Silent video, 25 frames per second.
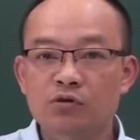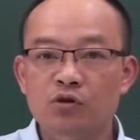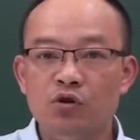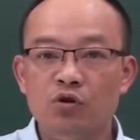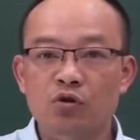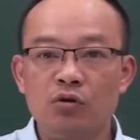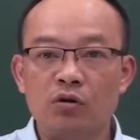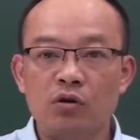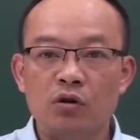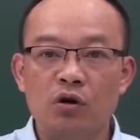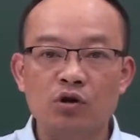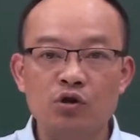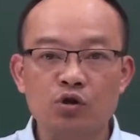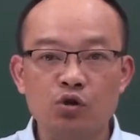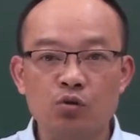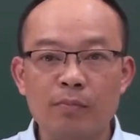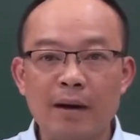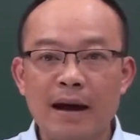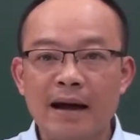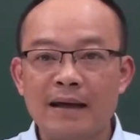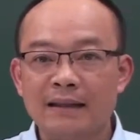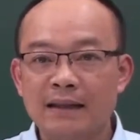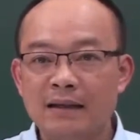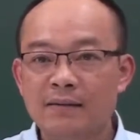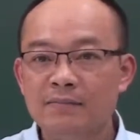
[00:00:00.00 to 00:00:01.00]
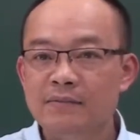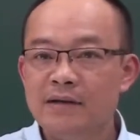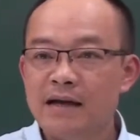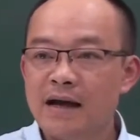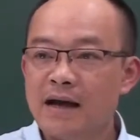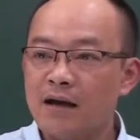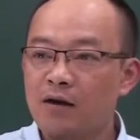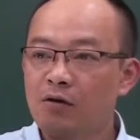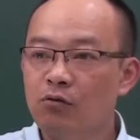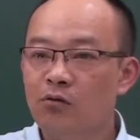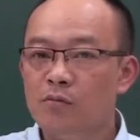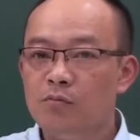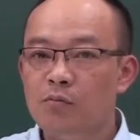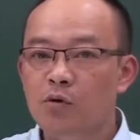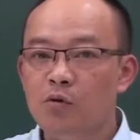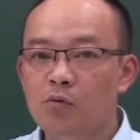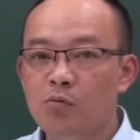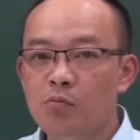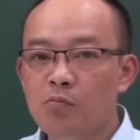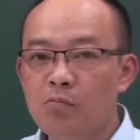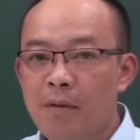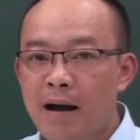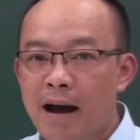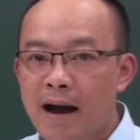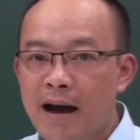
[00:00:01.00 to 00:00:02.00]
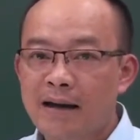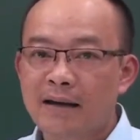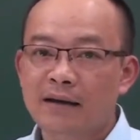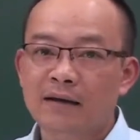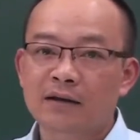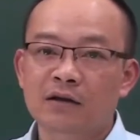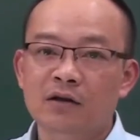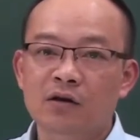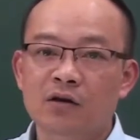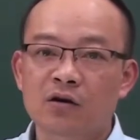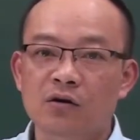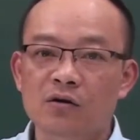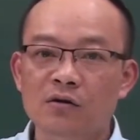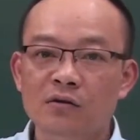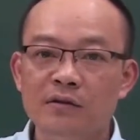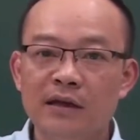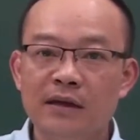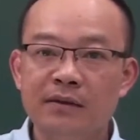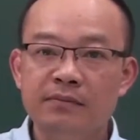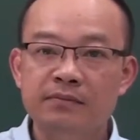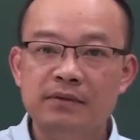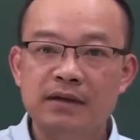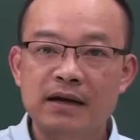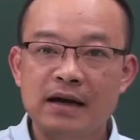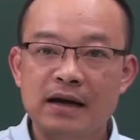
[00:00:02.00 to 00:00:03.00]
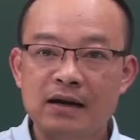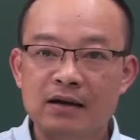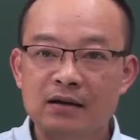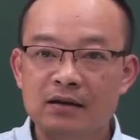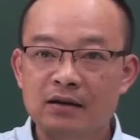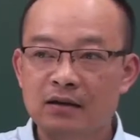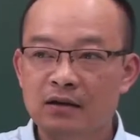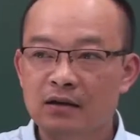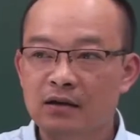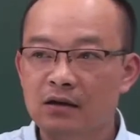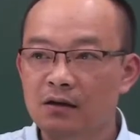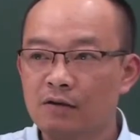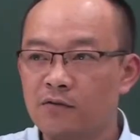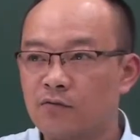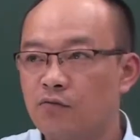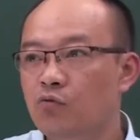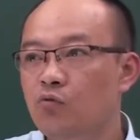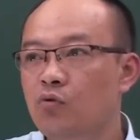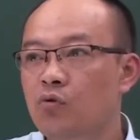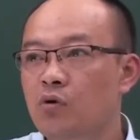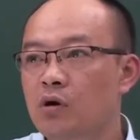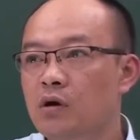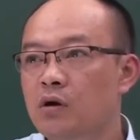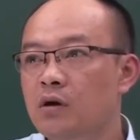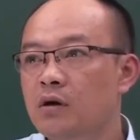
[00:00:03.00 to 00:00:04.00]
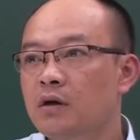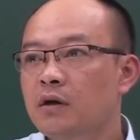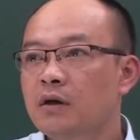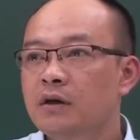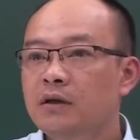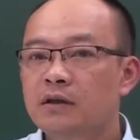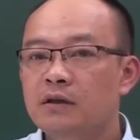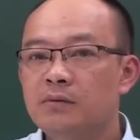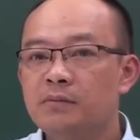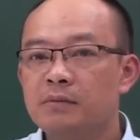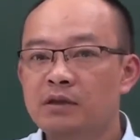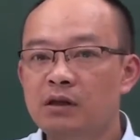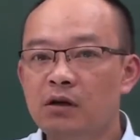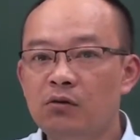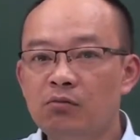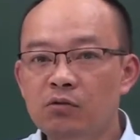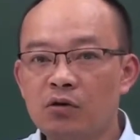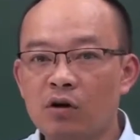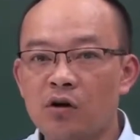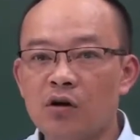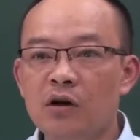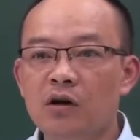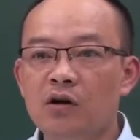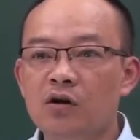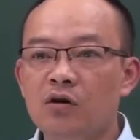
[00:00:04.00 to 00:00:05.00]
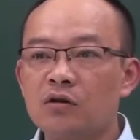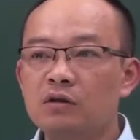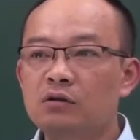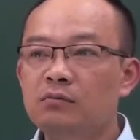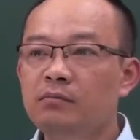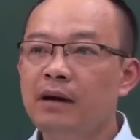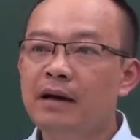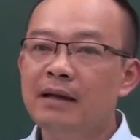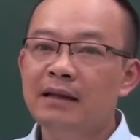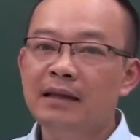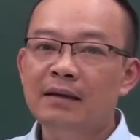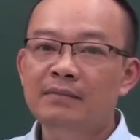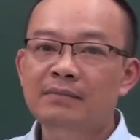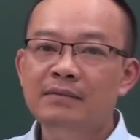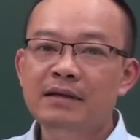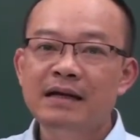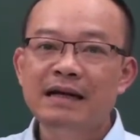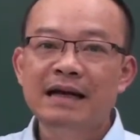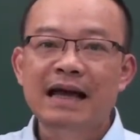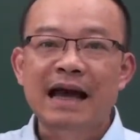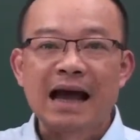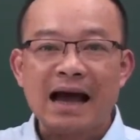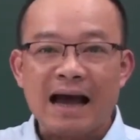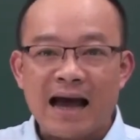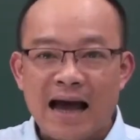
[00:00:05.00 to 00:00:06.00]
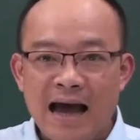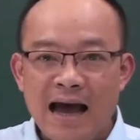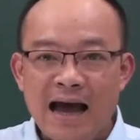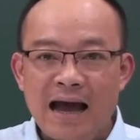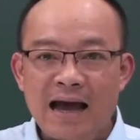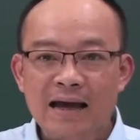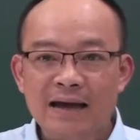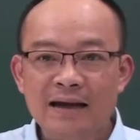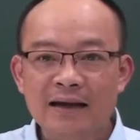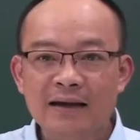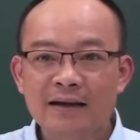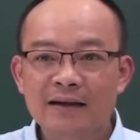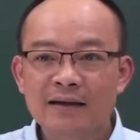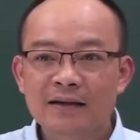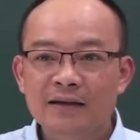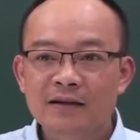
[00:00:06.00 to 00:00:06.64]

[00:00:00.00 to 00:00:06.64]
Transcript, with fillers: số có số bạn tham gia câu lạc bộ bóng bàn, có tham gia cờ vua, nhưng mà trong đó lại có những bạn tham gia cả hai,